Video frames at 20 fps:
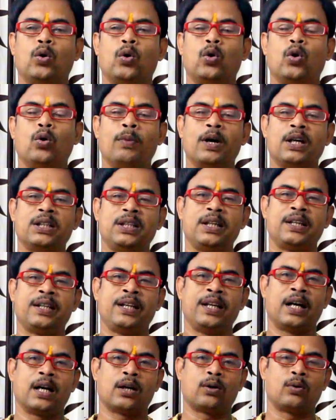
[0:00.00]
হোমাদি
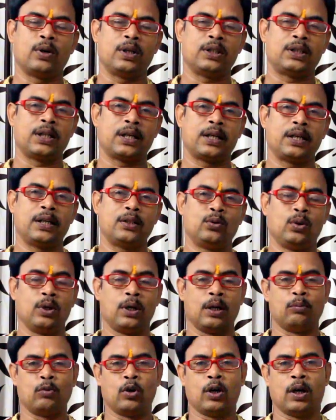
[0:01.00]
ক্রিয়া করে থাকি
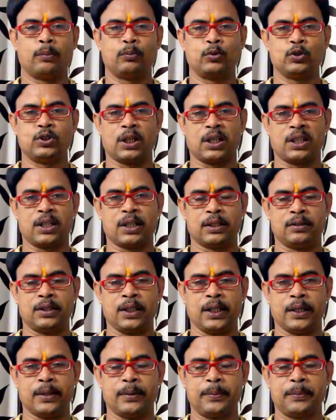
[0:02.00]
দুর্গা মহাপূজার ক্ষেত্রে